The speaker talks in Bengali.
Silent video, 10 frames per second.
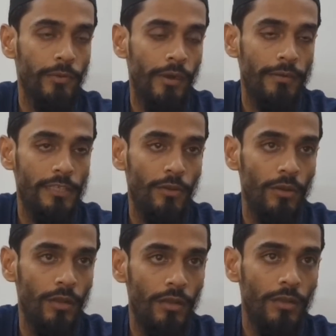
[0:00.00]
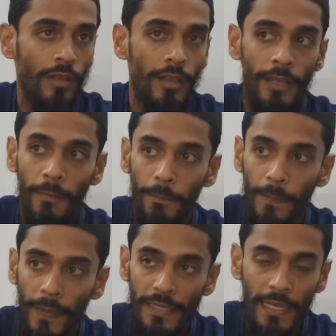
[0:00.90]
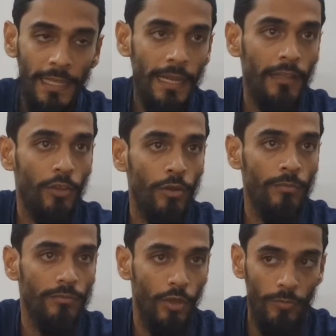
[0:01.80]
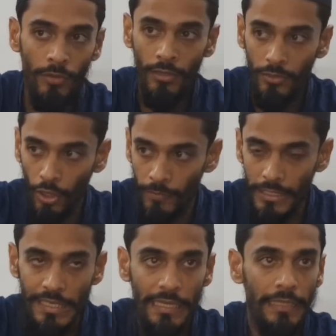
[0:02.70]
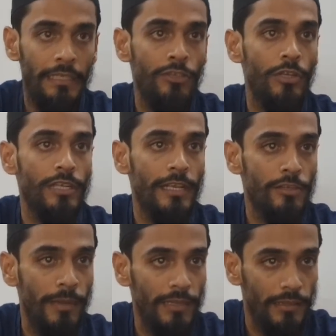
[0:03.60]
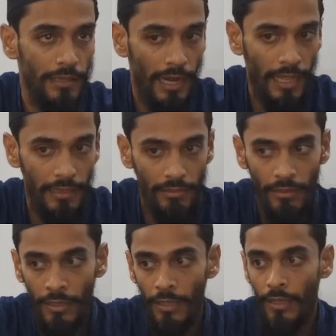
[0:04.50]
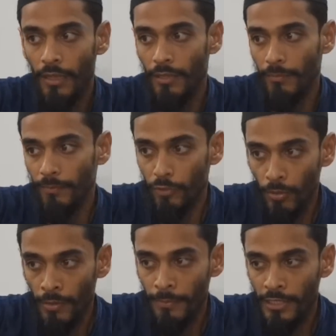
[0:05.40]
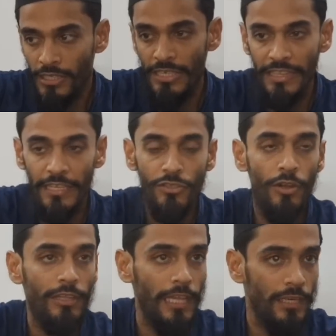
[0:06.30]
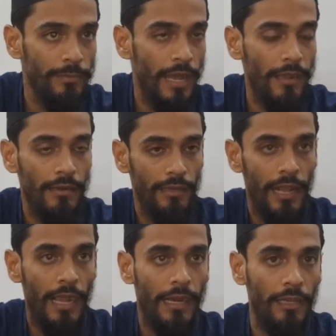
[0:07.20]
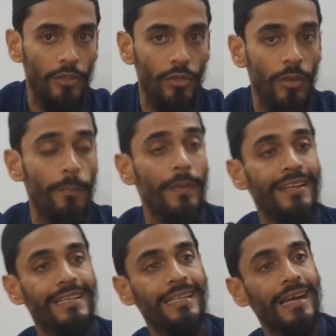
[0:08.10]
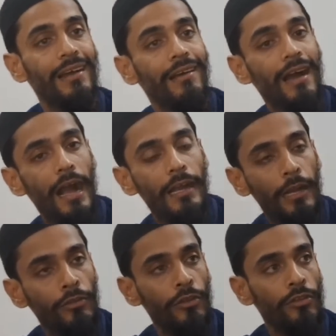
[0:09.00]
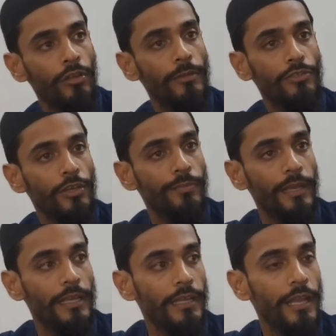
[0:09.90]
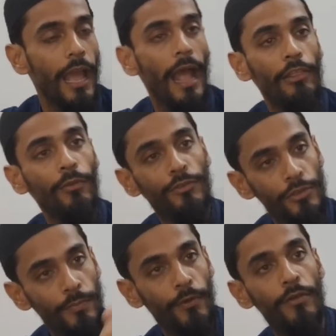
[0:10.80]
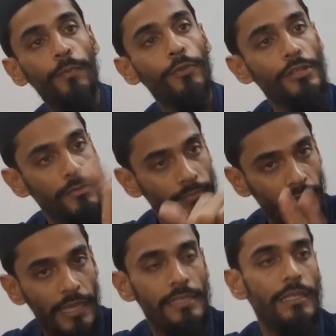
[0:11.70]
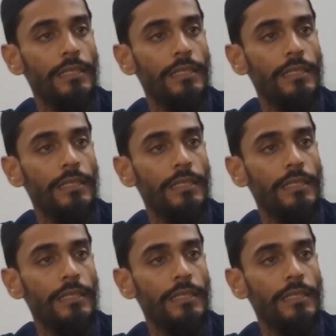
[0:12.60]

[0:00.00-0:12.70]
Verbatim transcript: বোমাবাজি করলো পীর যারা ধর্ম ধর্ম ধর্মের শিক্ষা দিচ্ছিল সেই সময় তারা ধর্মাপদেশ নিতে এসেছিল তাদের উপর তারা আক্রান্ত হলো পীরজাদা আক্রান্ত হলো দরবার শরীফে এত কিছুর পরেও পুলিশ কেস